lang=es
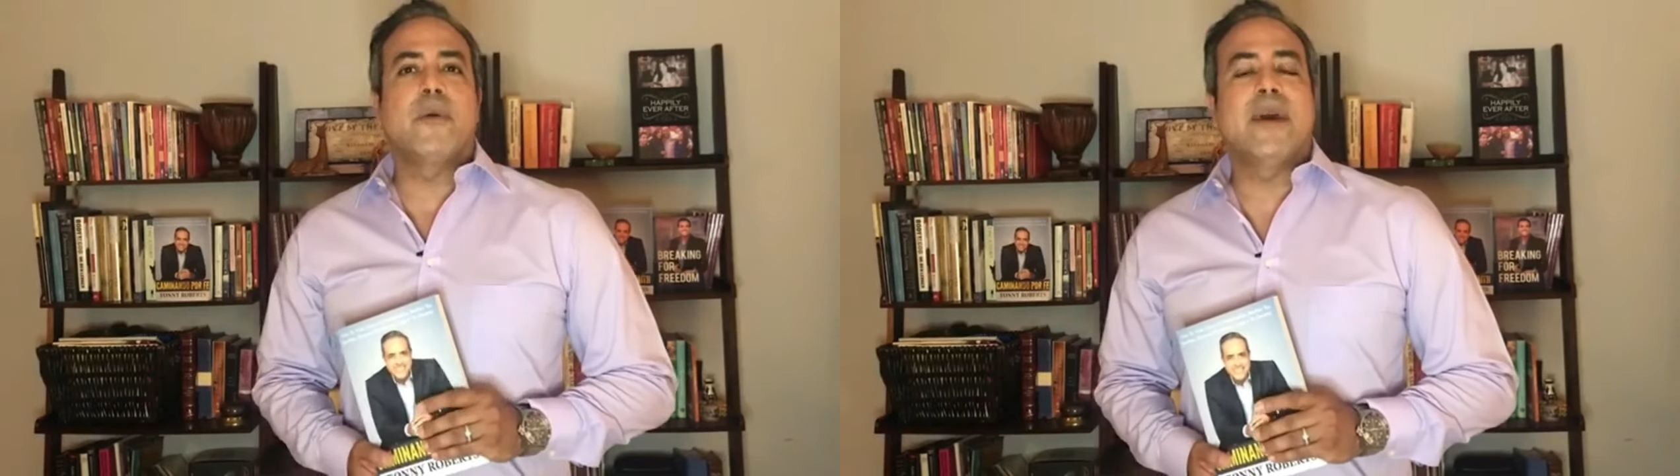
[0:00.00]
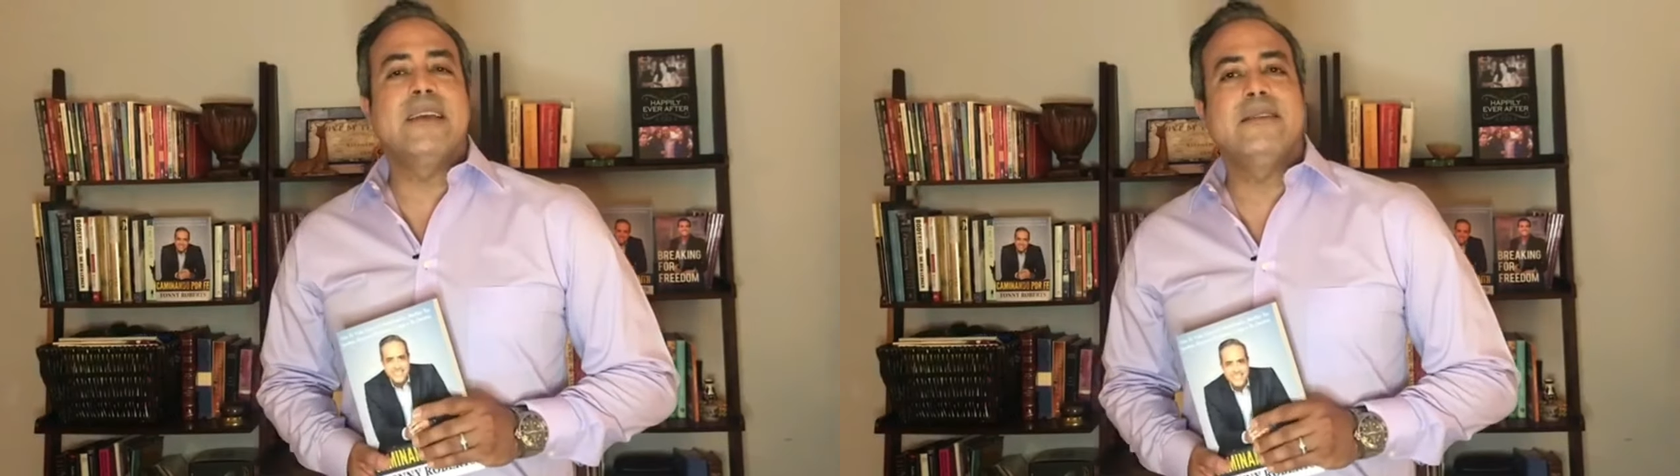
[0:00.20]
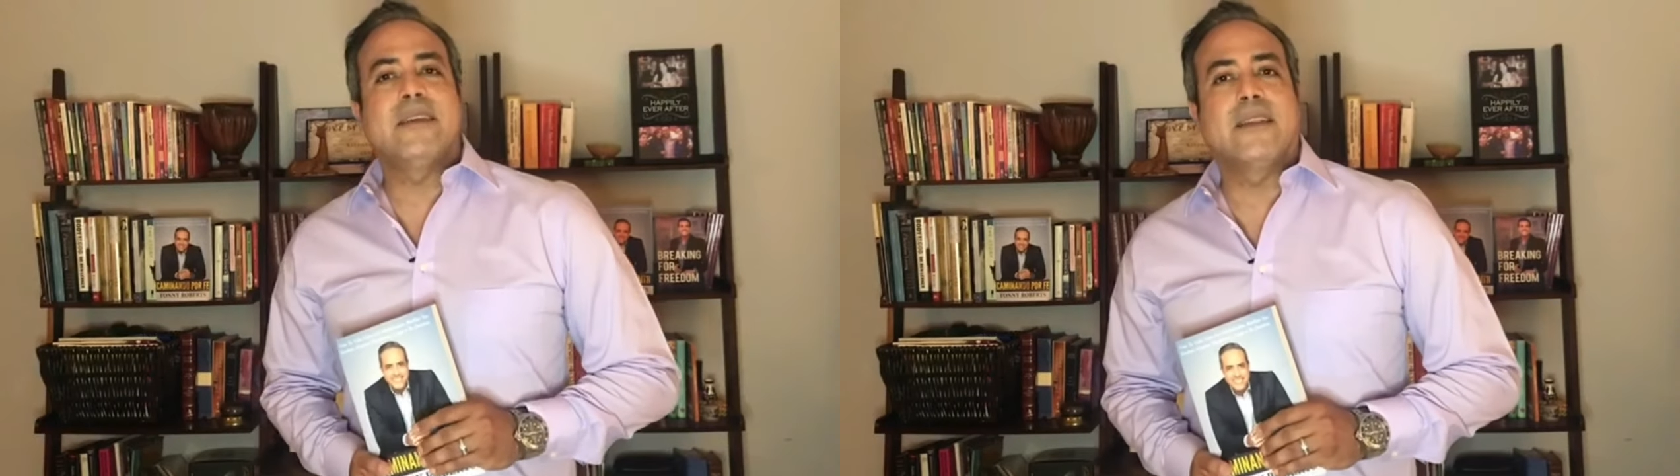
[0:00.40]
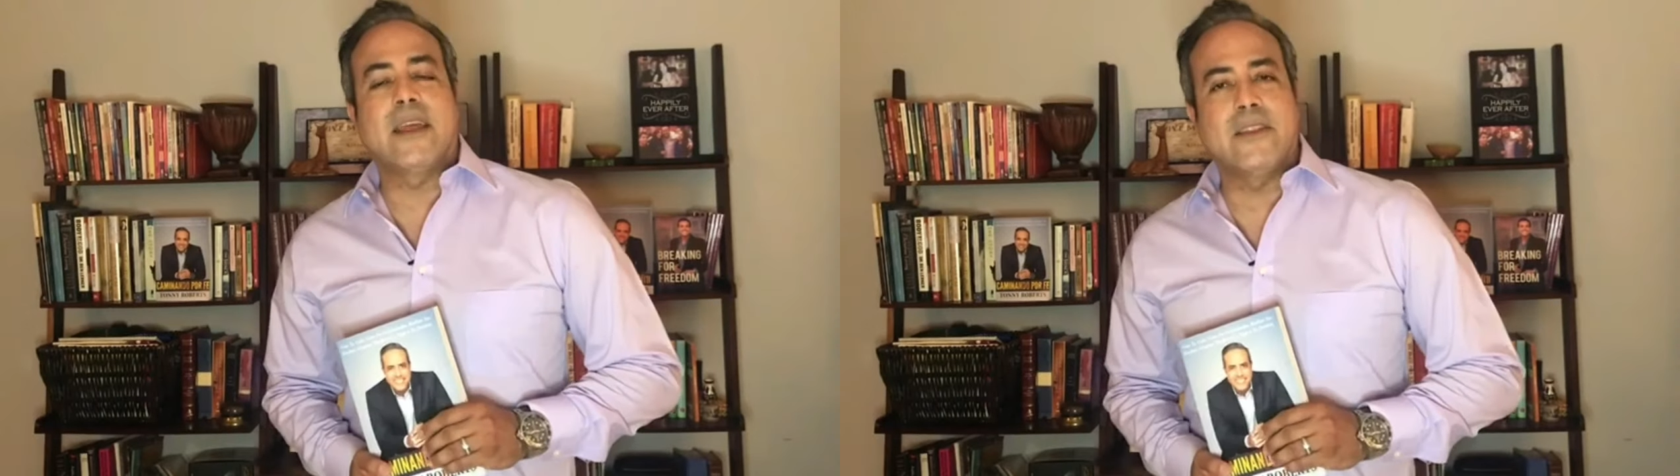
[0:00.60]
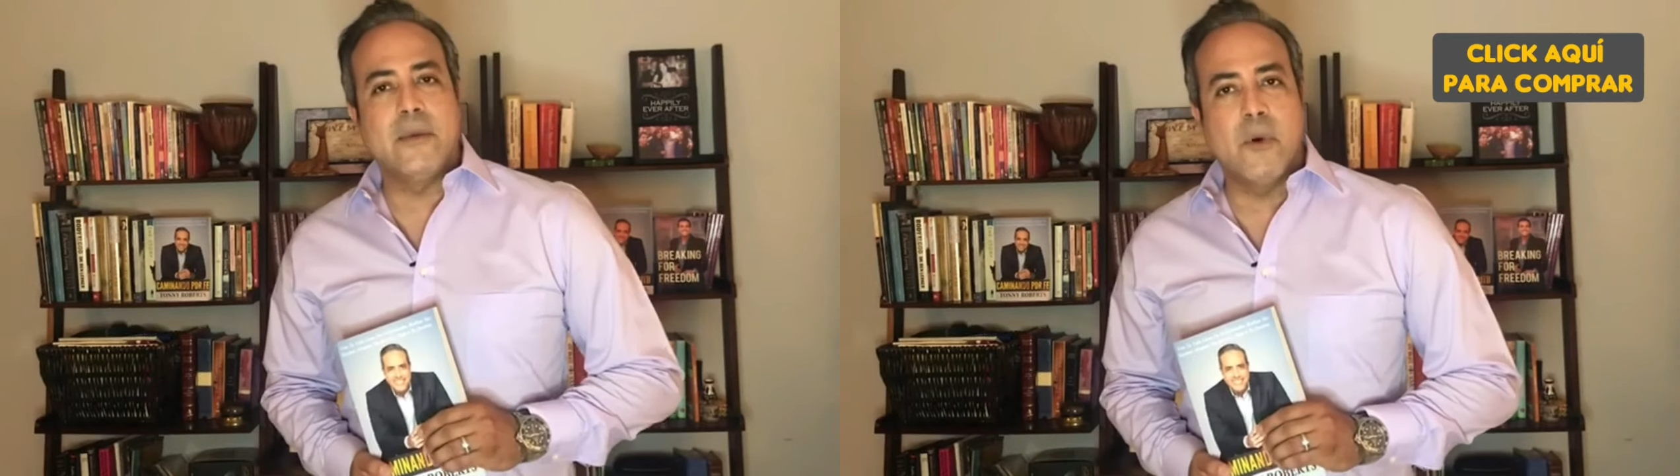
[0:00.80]
vivencias,
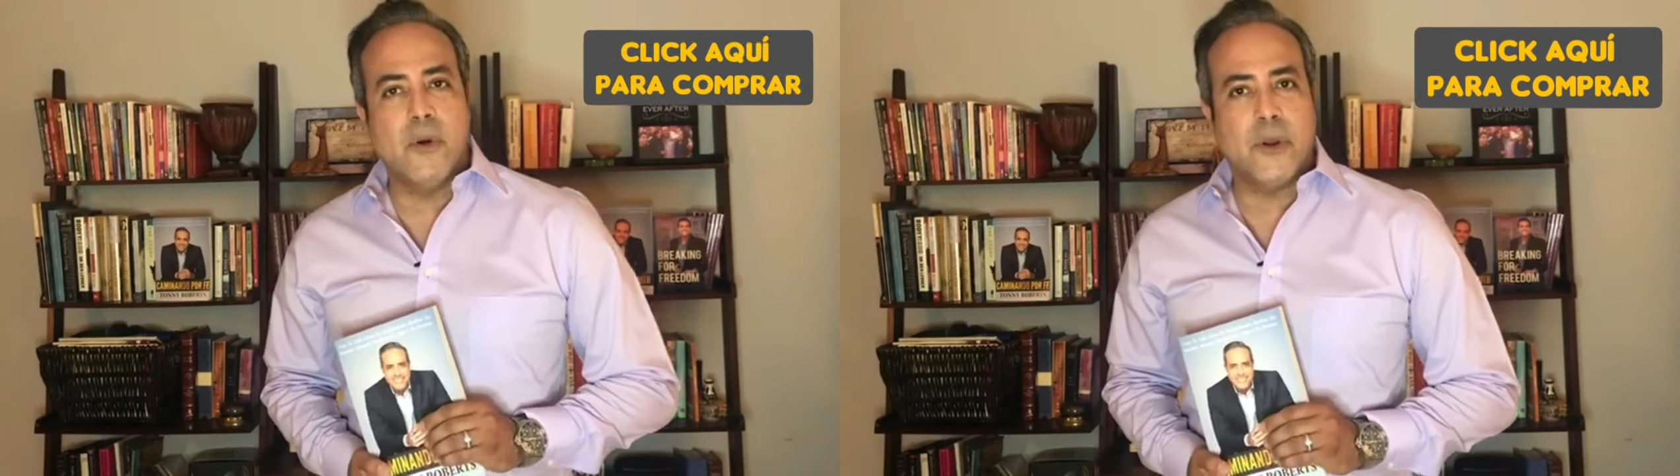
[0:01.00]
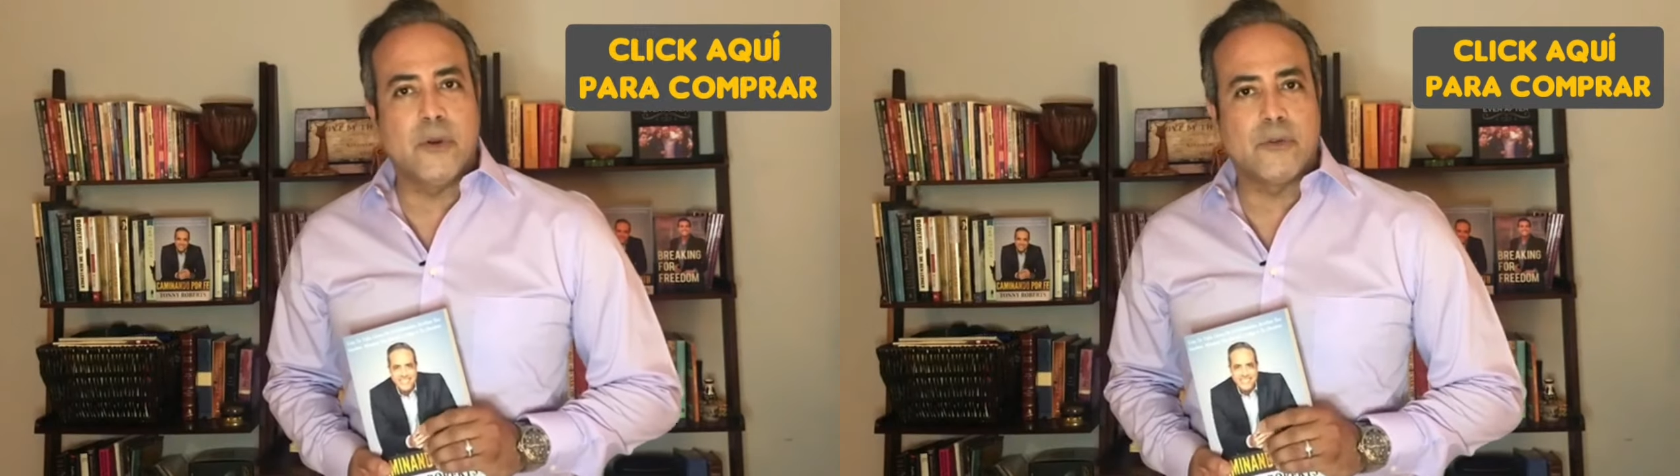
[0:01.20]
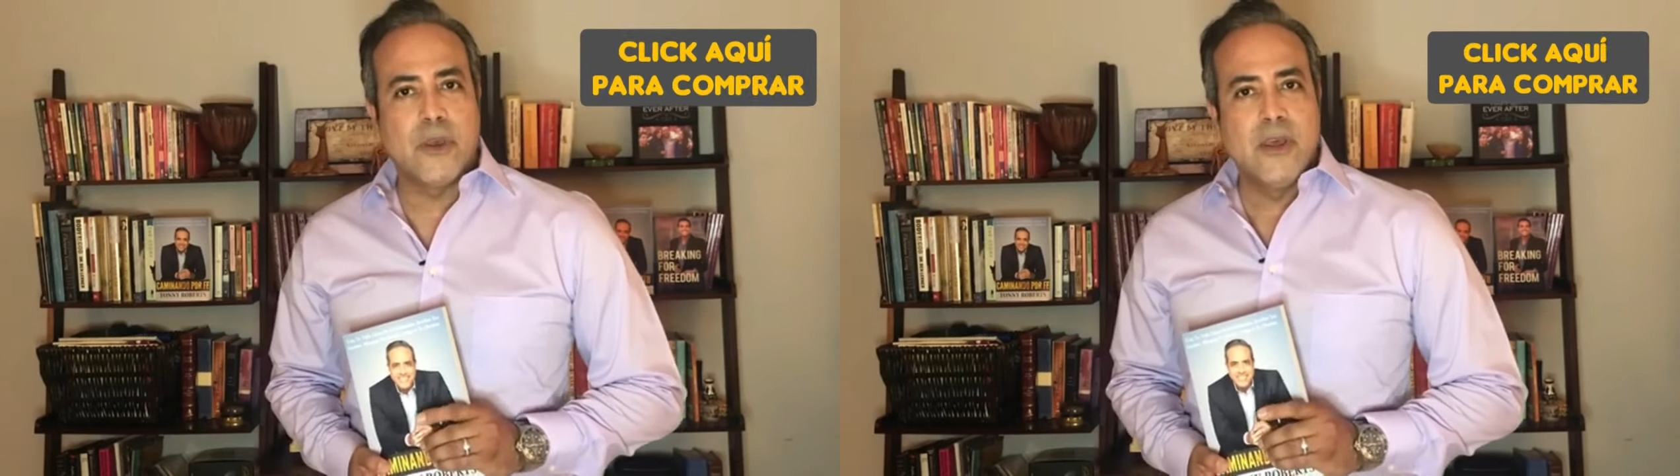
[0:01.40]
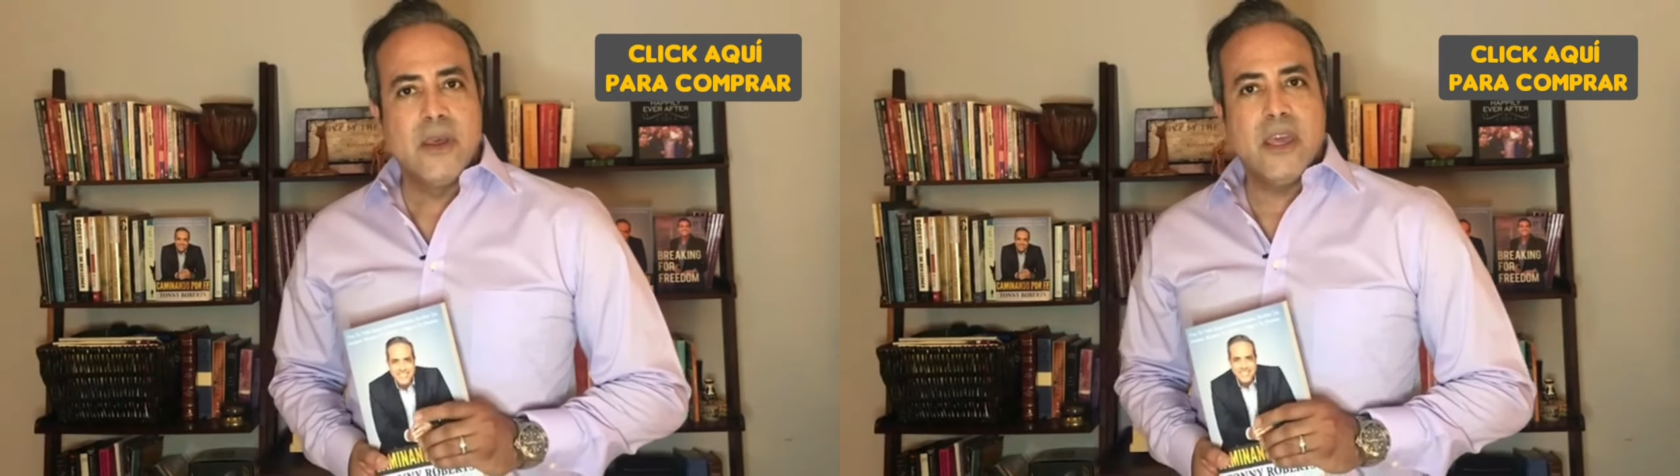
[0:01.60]
testimonios